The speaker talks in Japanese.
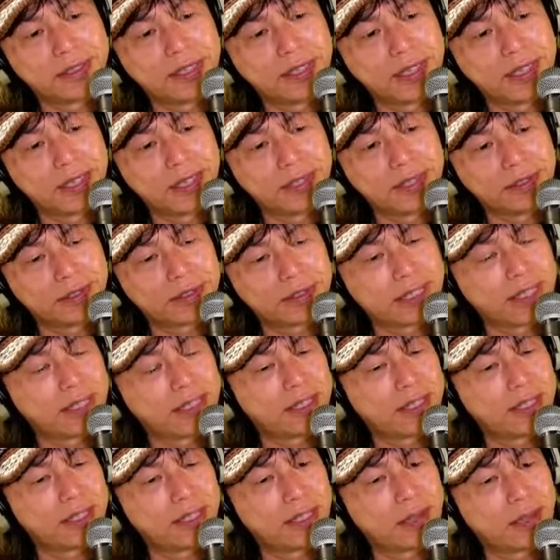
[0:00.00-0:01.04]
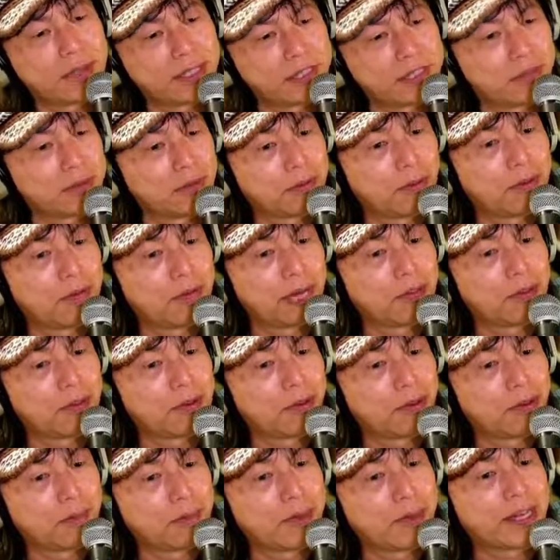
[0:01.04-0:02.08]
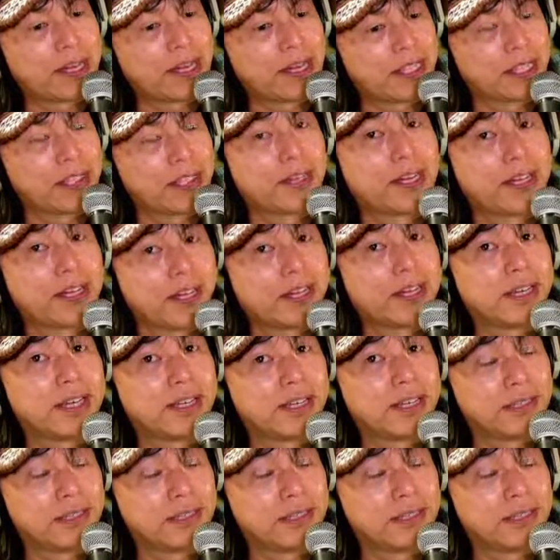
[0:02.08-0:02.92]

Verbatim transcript: あの、使ってます。あの、パッケージはね。